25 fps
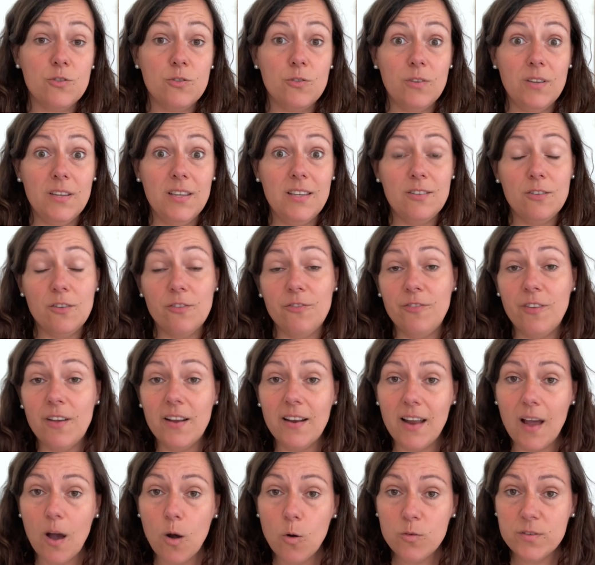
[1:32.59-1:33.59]
ce qui se
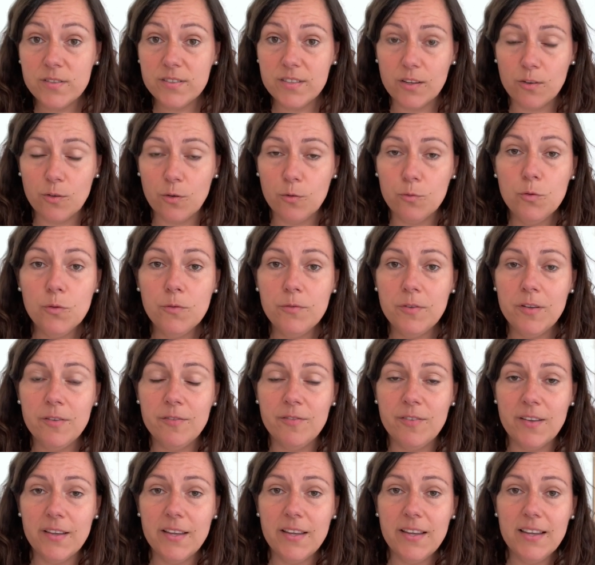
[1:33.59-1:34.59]
fait là où c'est que vous
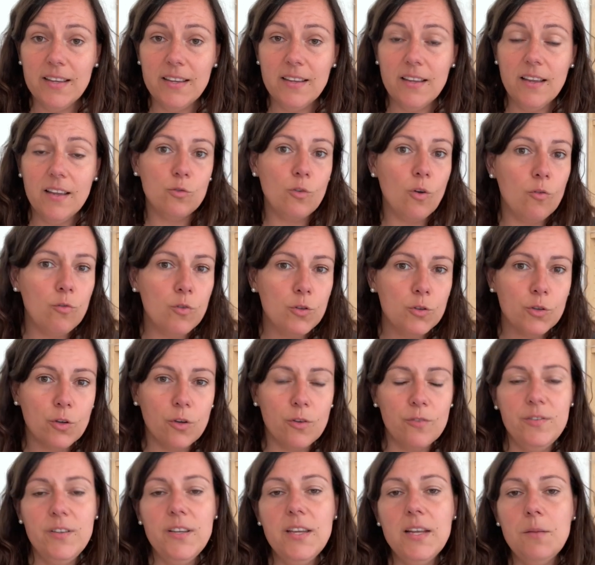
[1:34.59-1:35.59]
vivez, dans
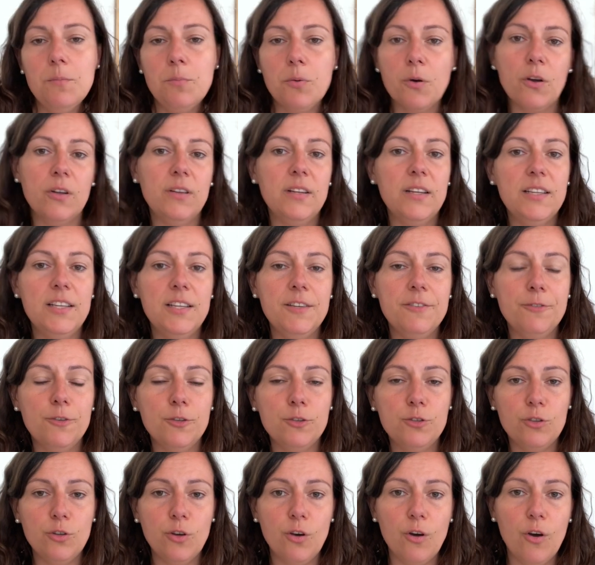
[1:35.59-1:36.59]
votre ville, prenez des
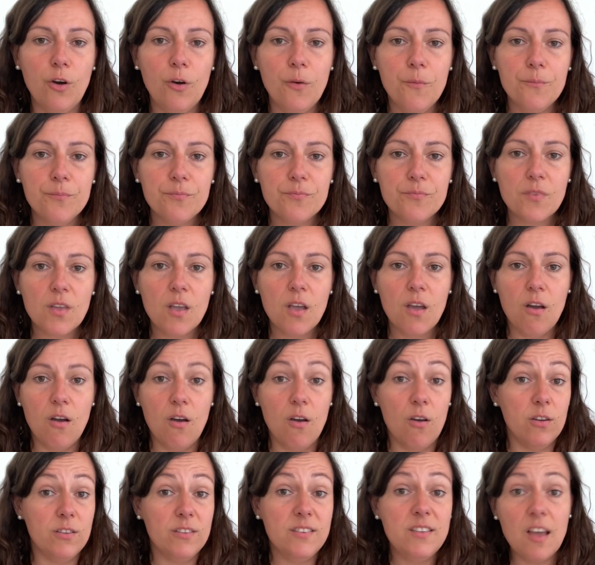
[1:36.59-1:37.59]
photos.
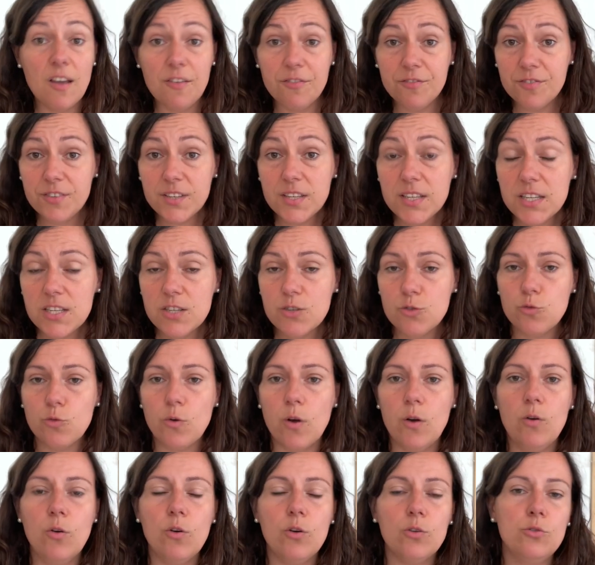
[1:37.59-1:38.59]
Euh, d'affiches
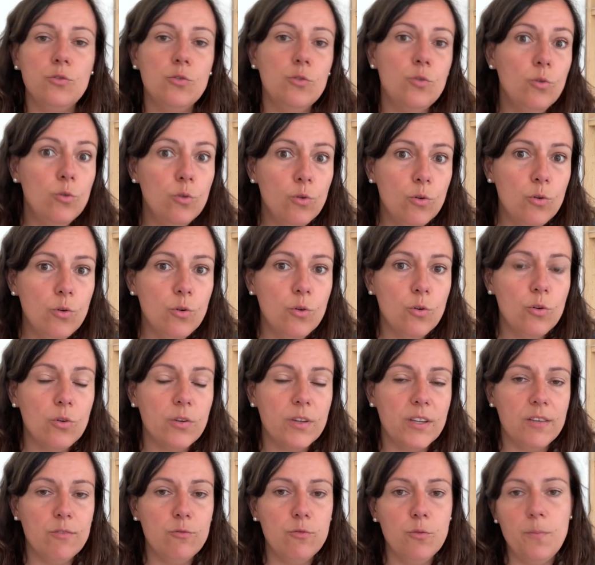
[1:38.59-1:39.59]
ou alors de
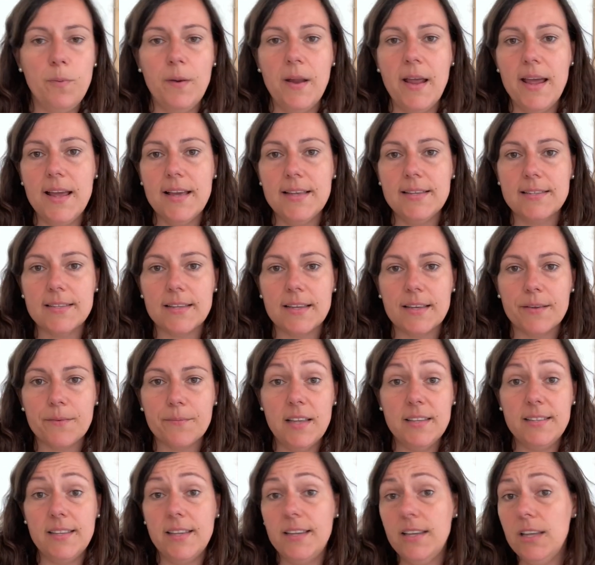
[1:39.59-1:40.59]
logos qui vous plaisent.
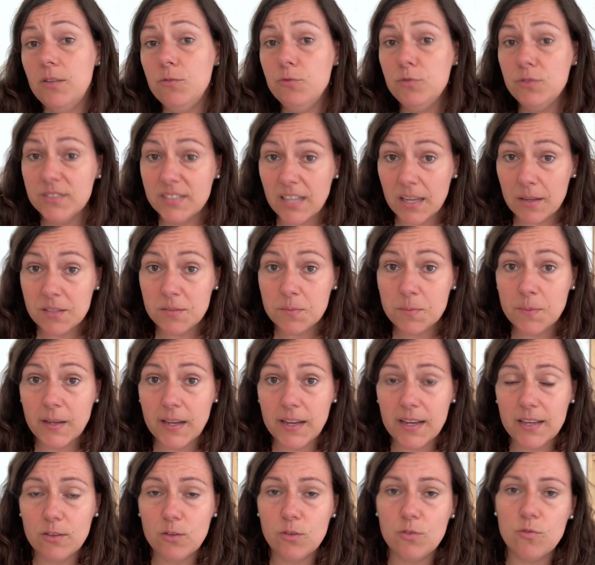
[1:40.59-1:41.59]
Essayez de vous
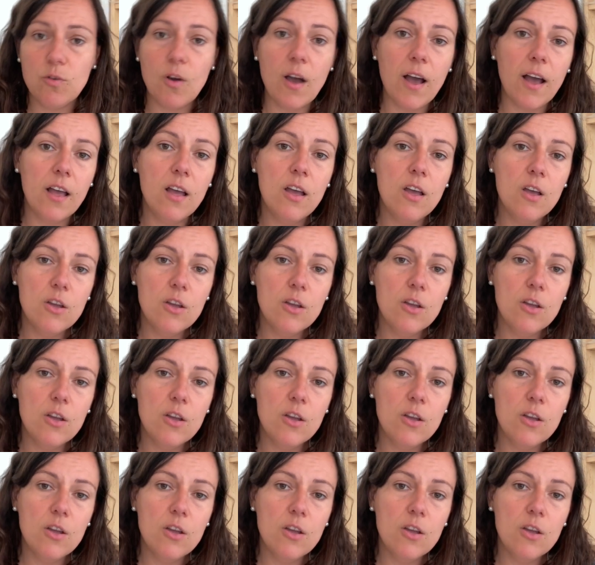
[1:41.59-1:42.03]
inspirer de voir